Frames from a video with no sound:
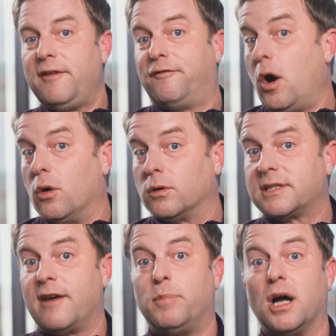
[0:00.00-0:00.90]
купили
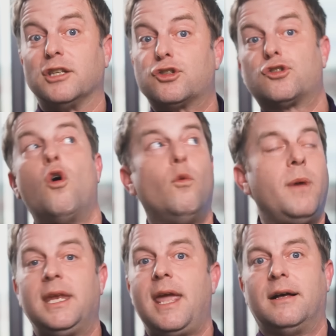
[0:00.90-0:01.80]
так много
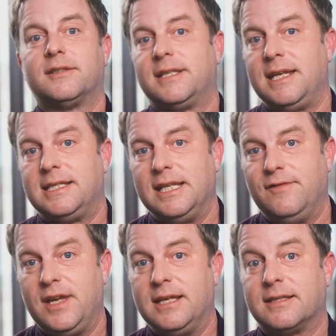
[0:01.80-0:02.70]
ЖК-телевизоров и
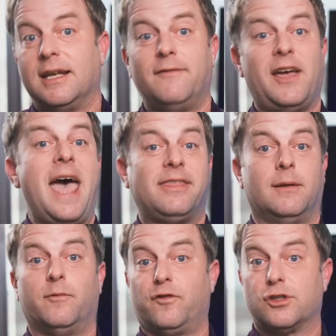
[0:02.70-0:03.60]
пользовались ими
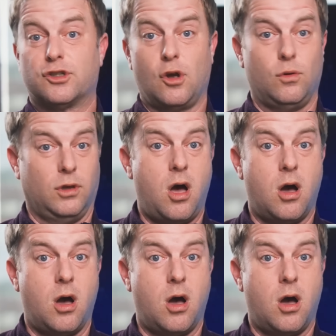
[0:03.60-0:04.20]
так долго,